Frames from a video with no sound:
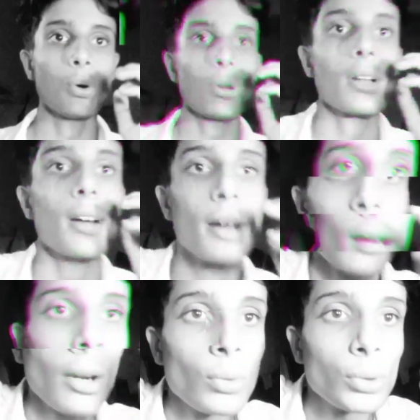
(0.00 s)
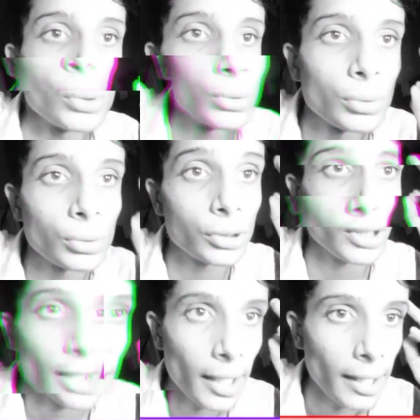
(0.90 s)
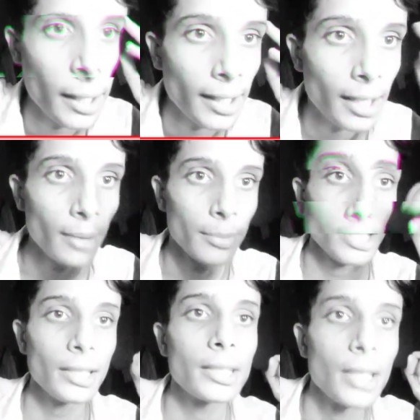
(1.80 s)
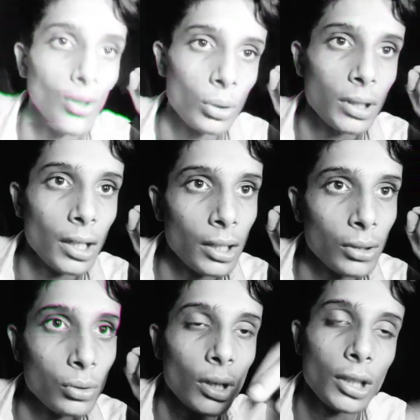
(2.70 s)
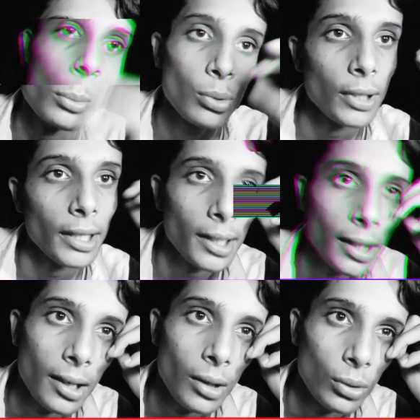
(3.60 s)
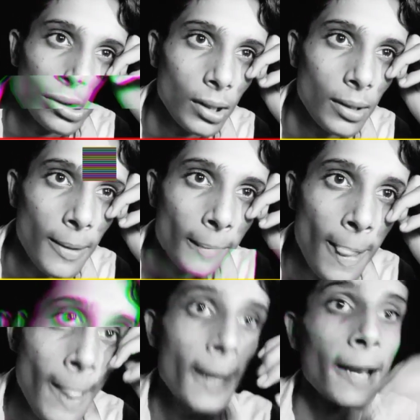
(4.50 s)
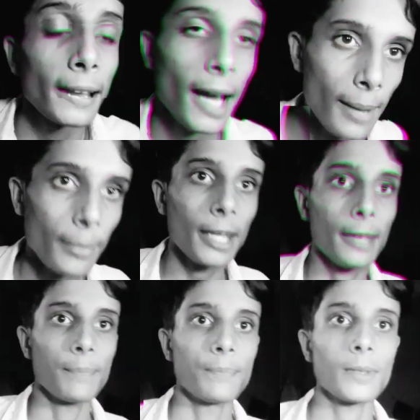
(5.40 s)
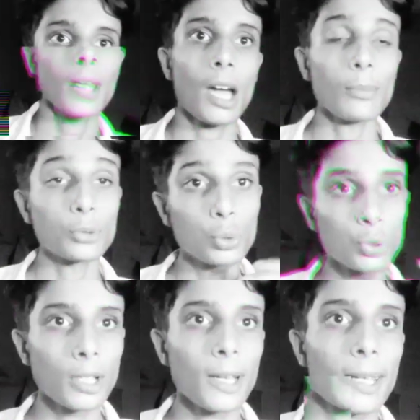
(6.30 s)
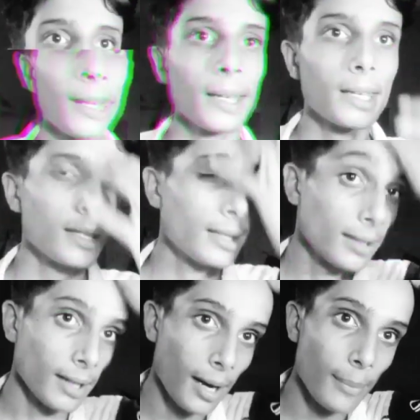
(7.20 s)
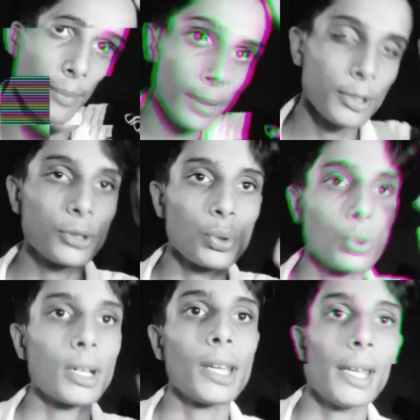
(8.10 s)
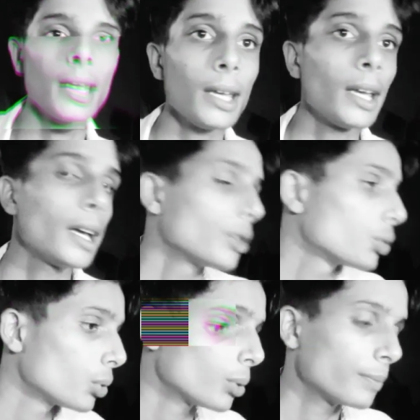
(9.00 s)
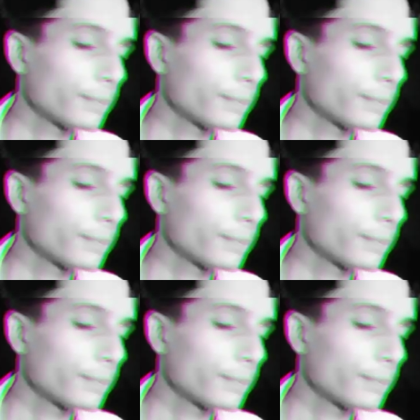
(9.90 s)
और अगर उसने ये काम नहीं किया होता तो आज वो यही कर रहा होता हम हैं हम सोच रहे हैं कि हम अभी छोटे हैं तो